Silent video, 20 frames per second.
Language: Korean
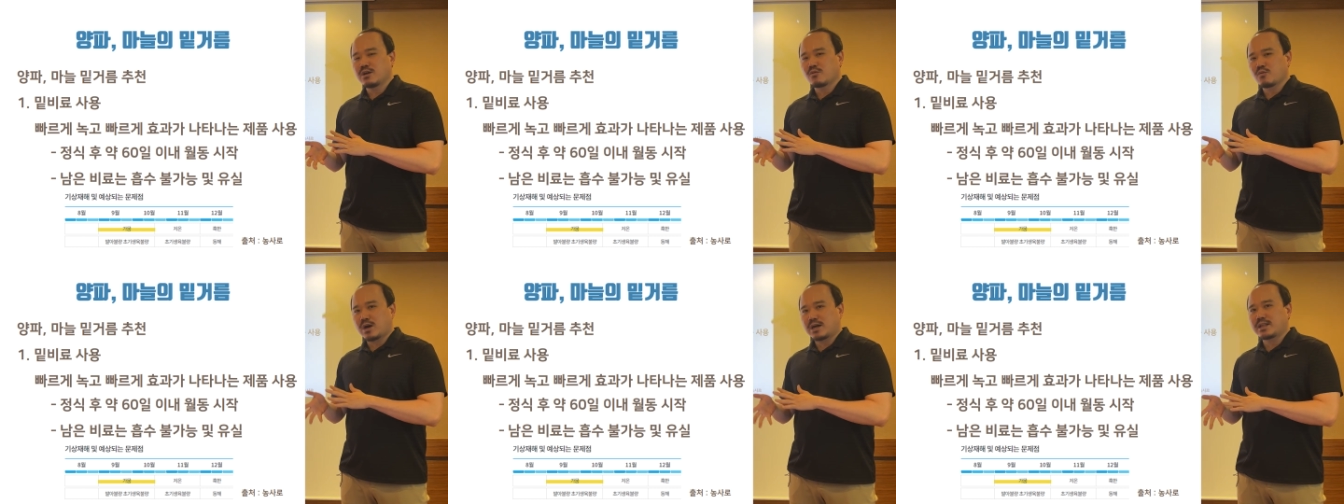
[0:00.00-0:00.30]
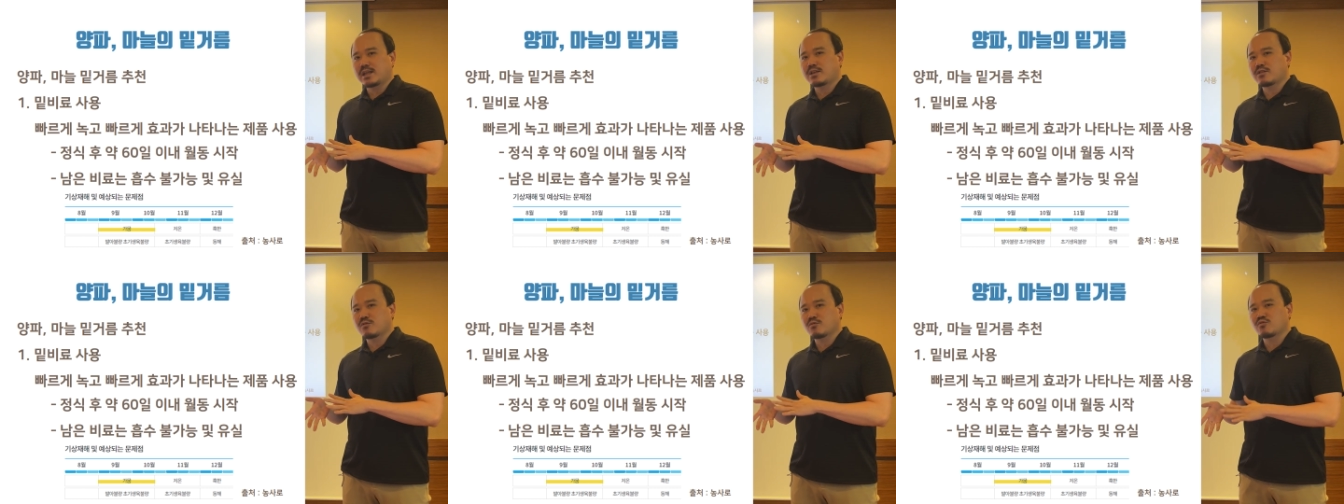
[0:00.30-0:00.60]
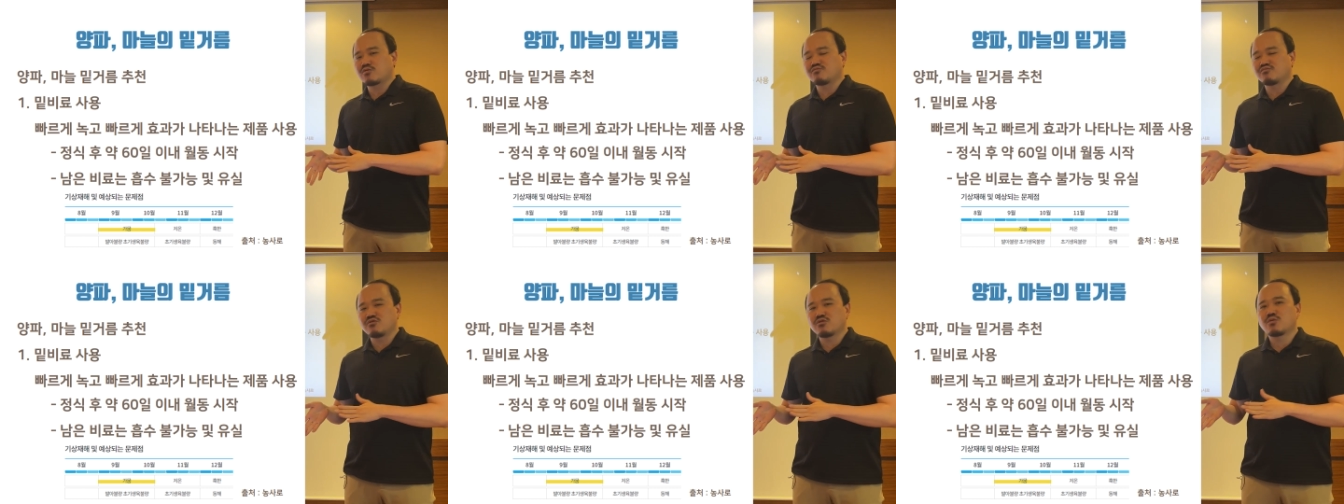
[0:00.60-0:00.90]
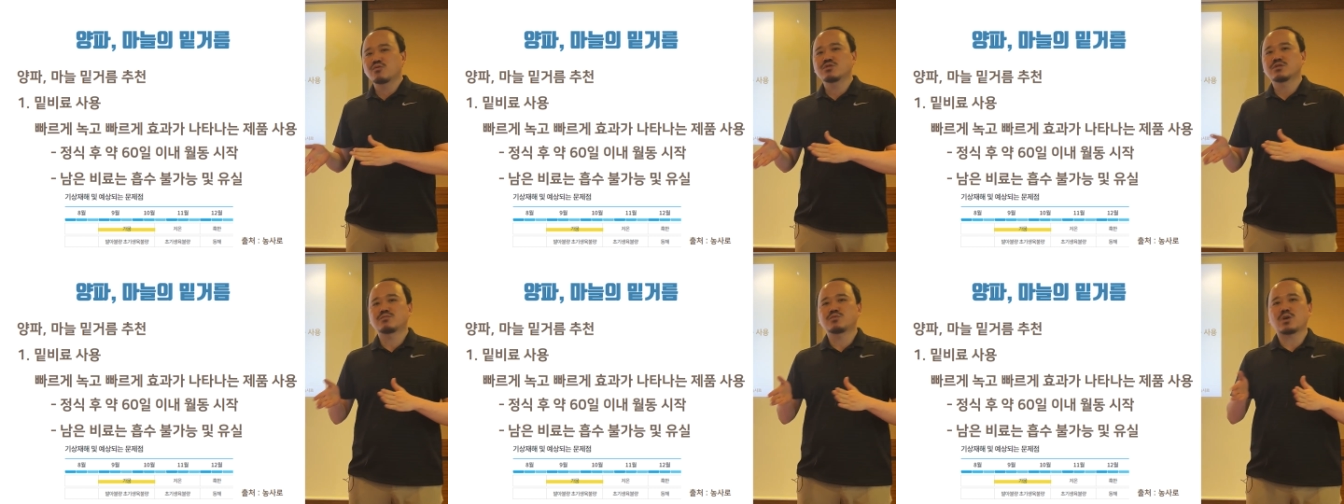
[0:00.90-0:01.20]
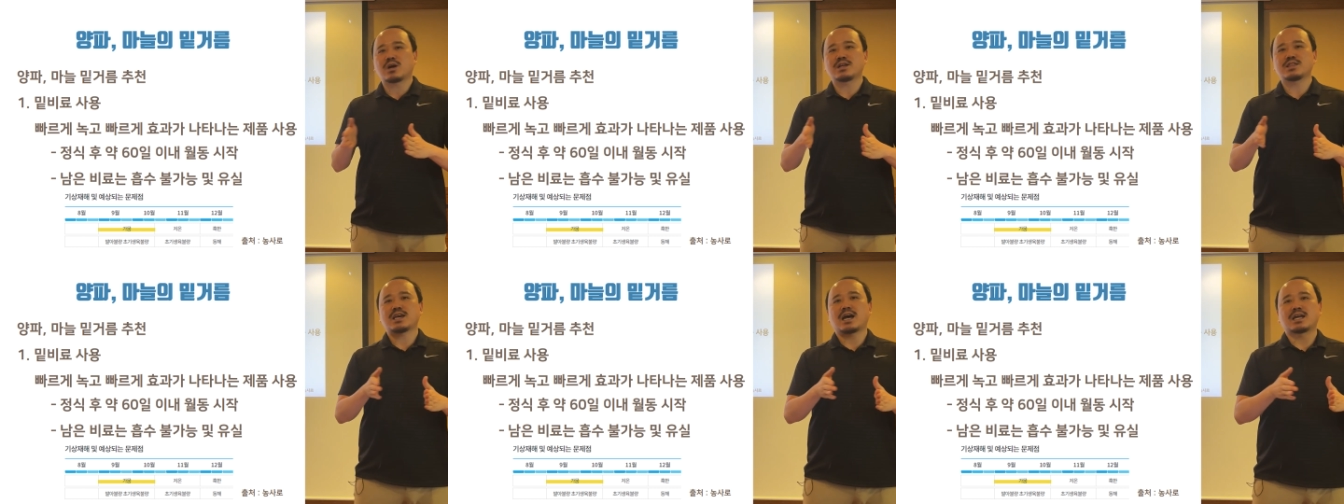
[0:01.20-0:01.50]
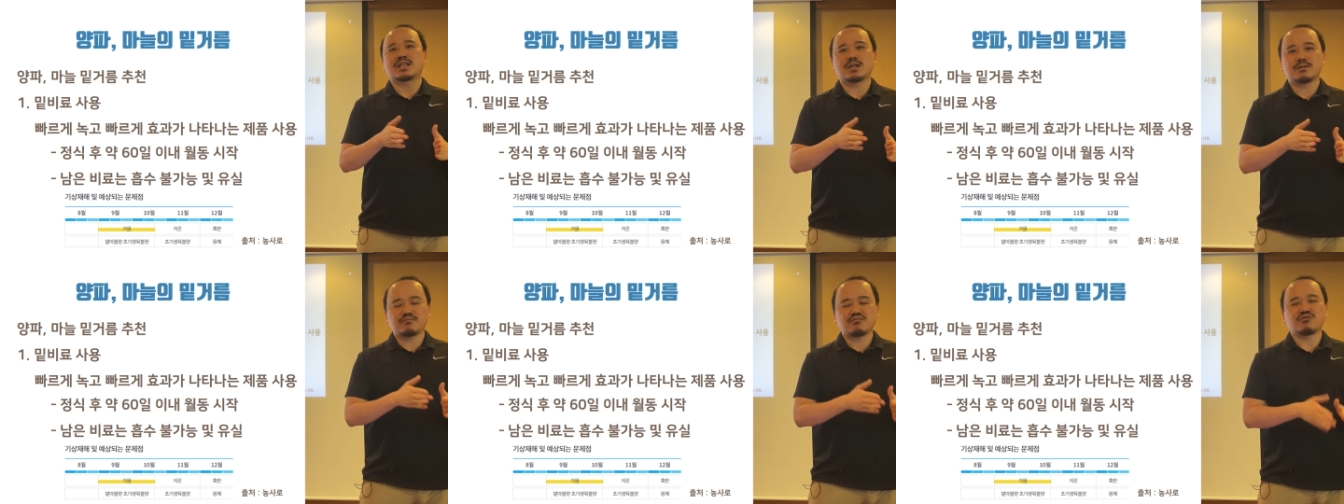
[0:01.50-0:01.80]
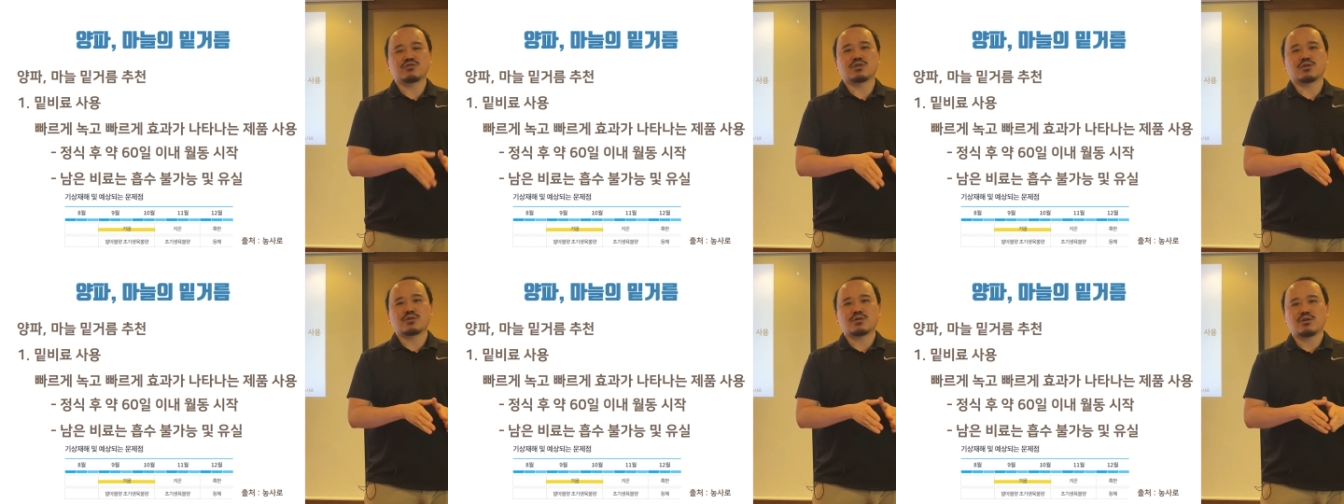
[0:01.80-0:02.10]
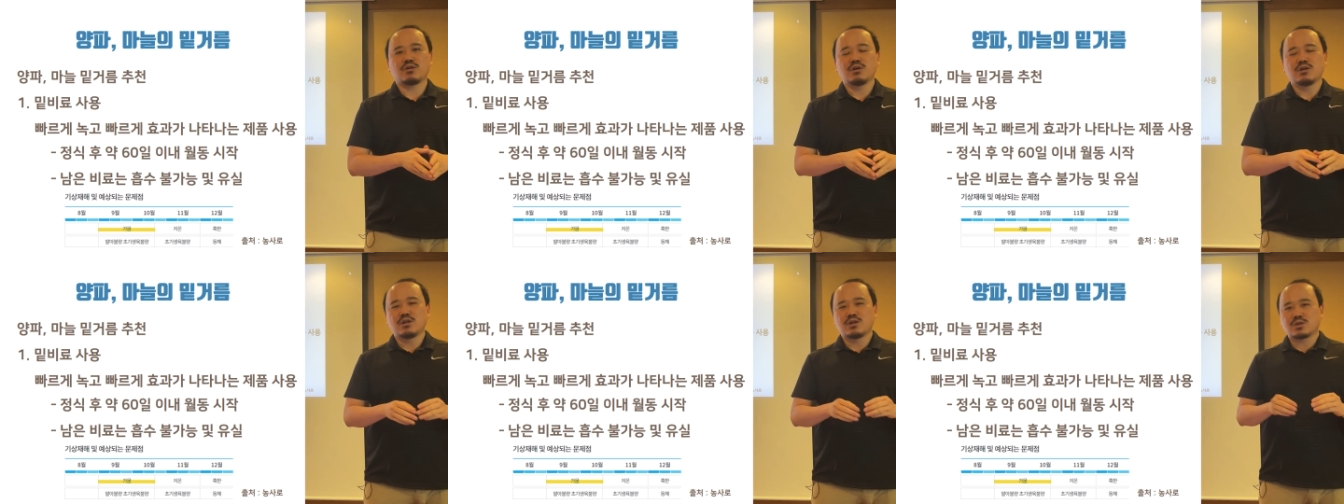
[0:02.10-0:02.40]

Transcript: 관행적으로 물 공급도 하지 않을 뿐더러